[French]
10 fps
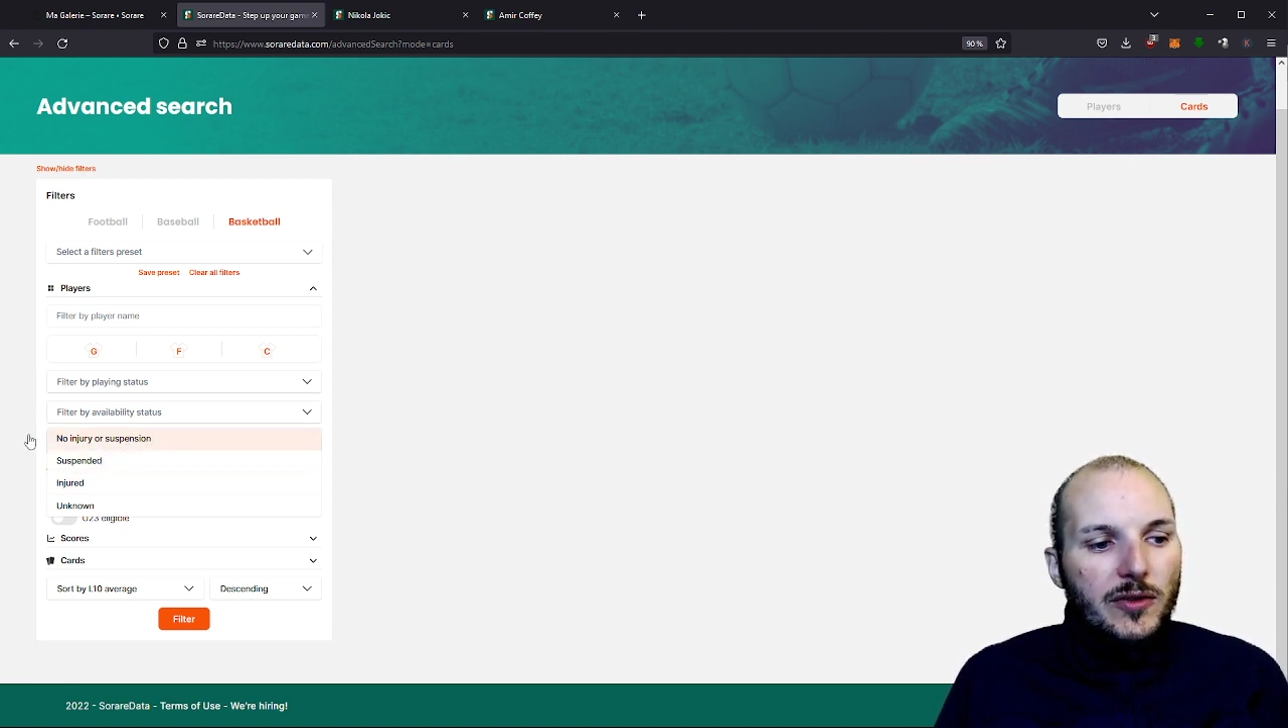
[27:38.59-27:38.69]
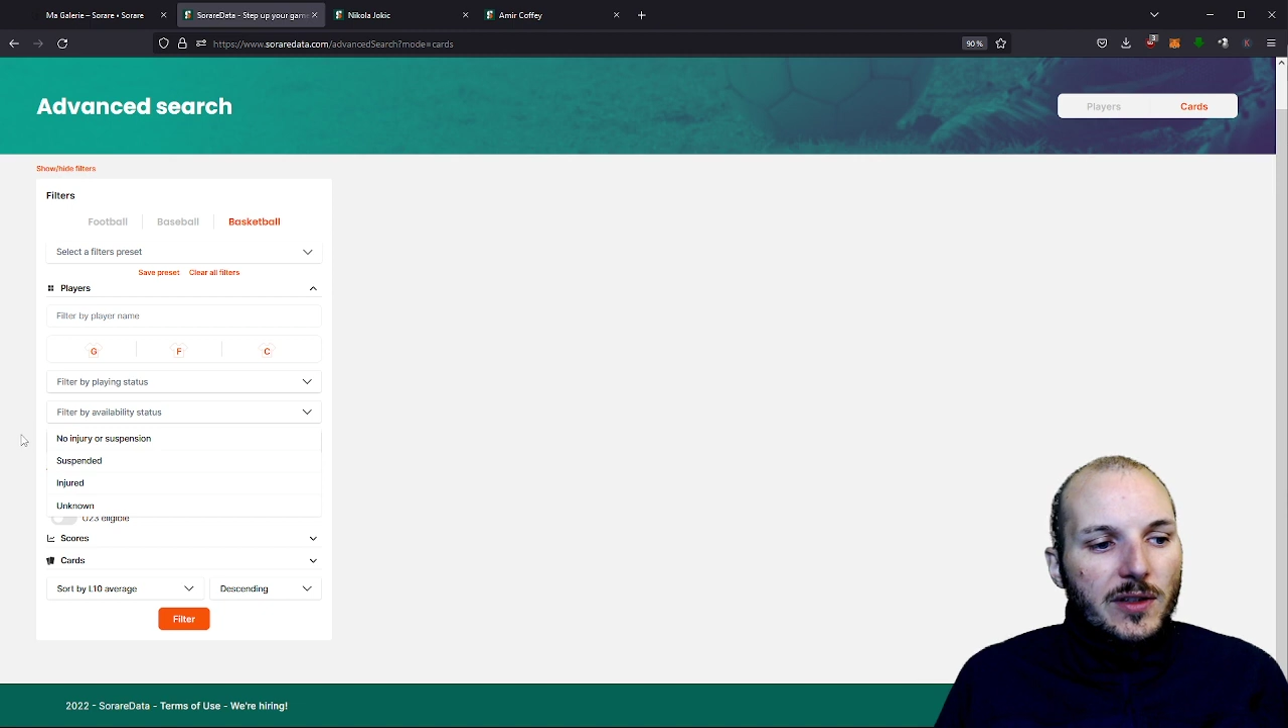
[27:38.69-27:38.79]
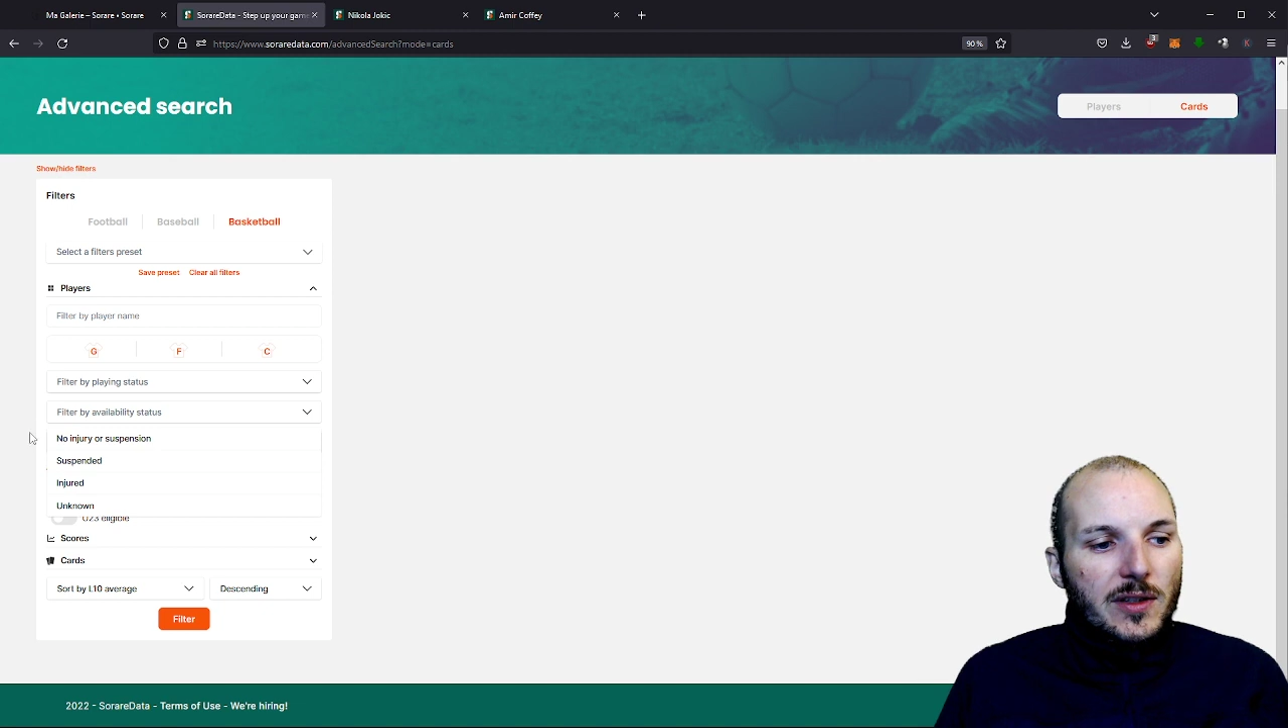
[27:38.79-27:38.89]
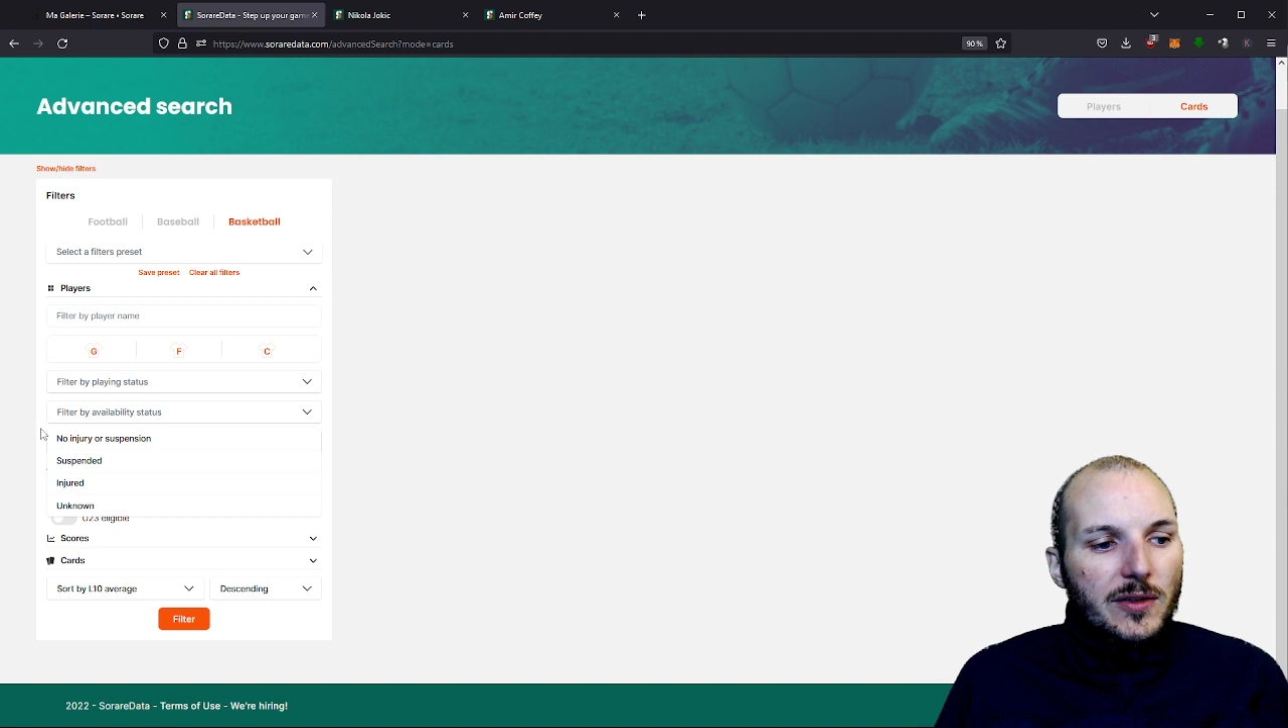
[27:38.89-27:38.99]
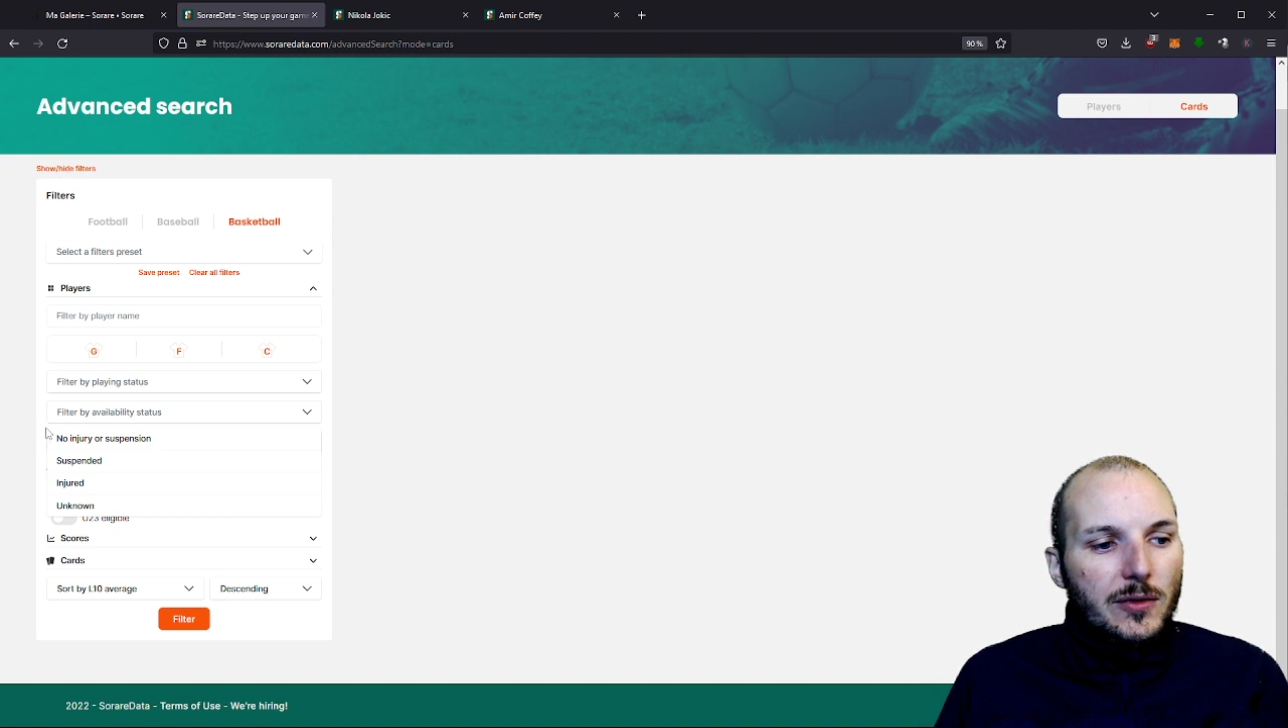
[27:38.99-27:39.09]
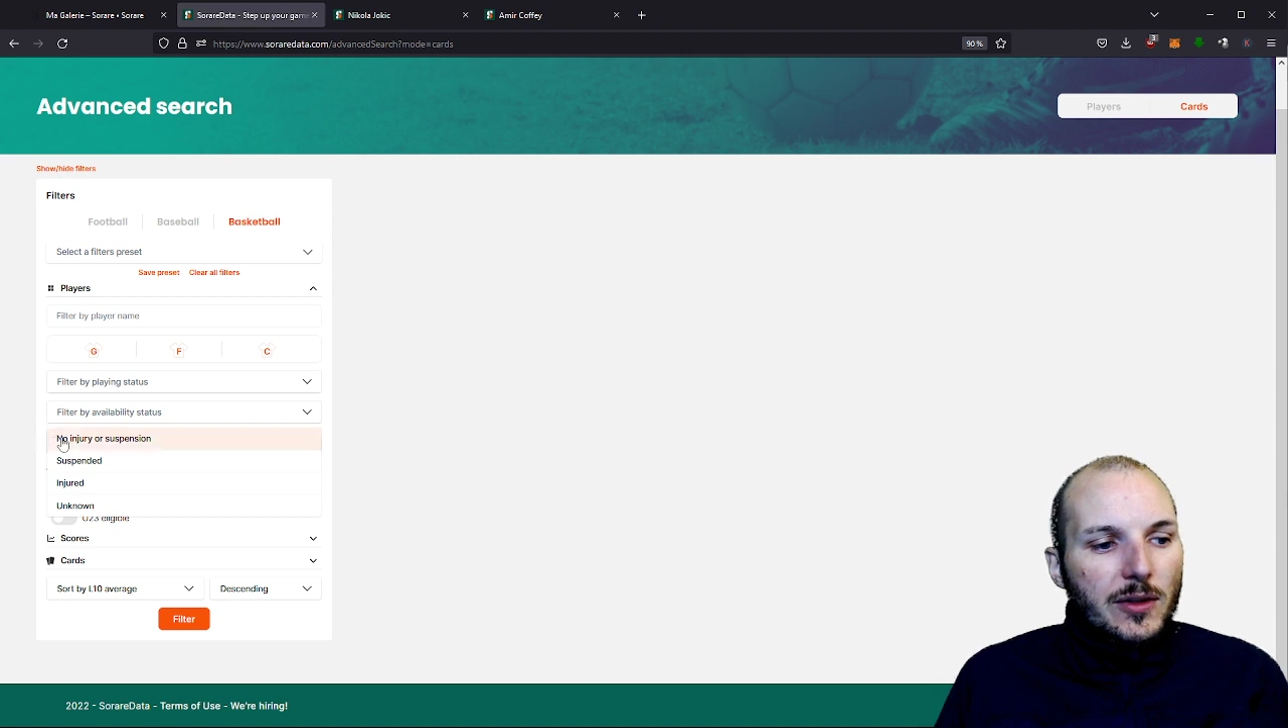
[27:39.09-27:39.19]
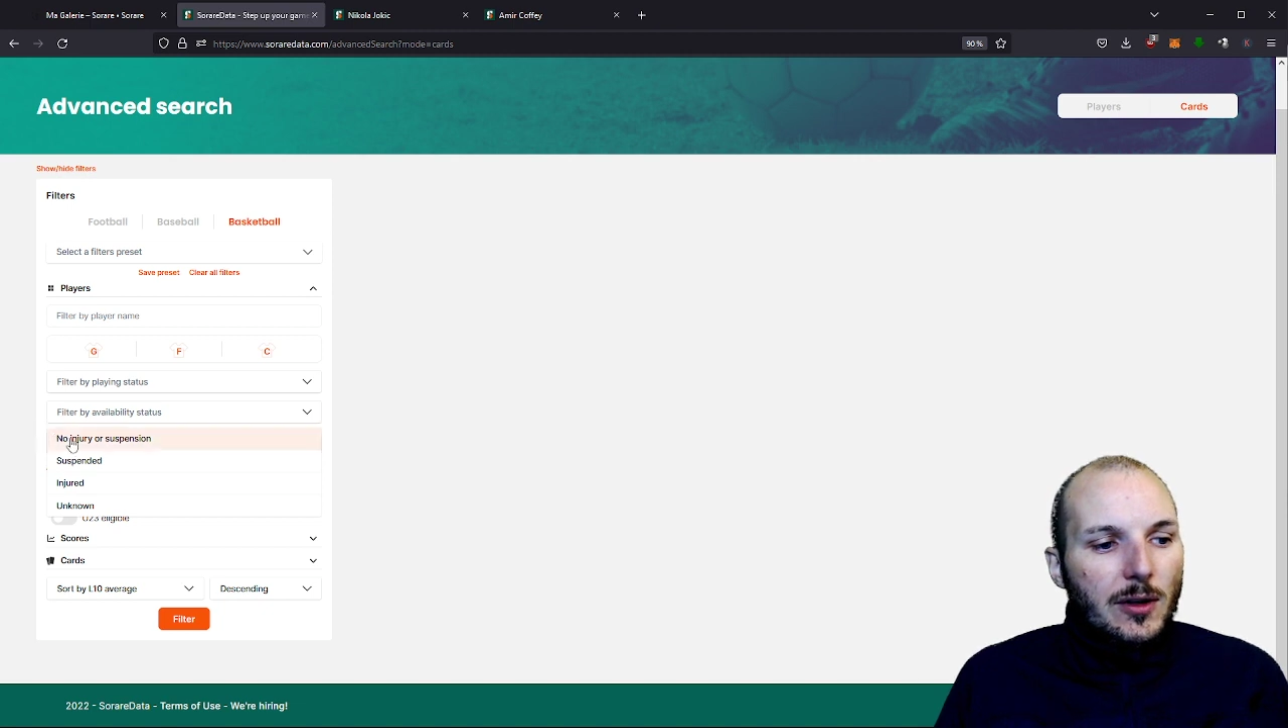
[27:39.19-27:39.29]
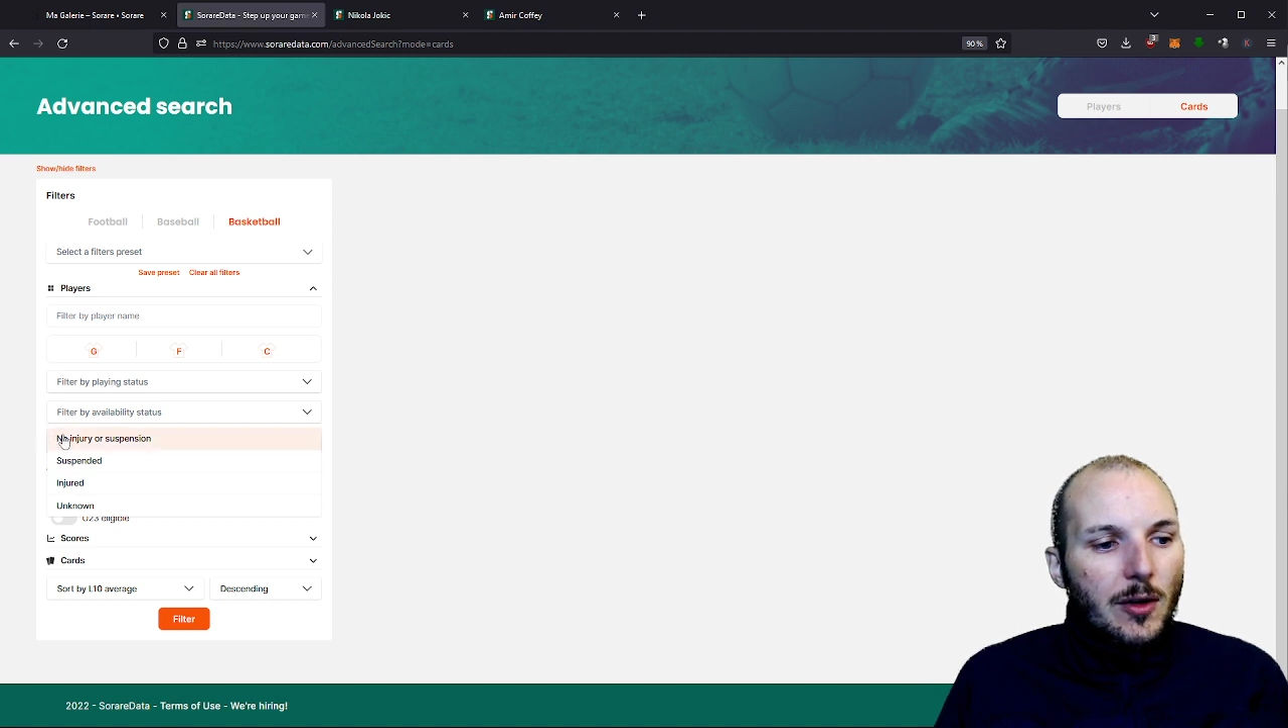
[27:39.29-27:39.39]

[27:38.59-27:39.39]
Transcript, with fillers: sélectionnez,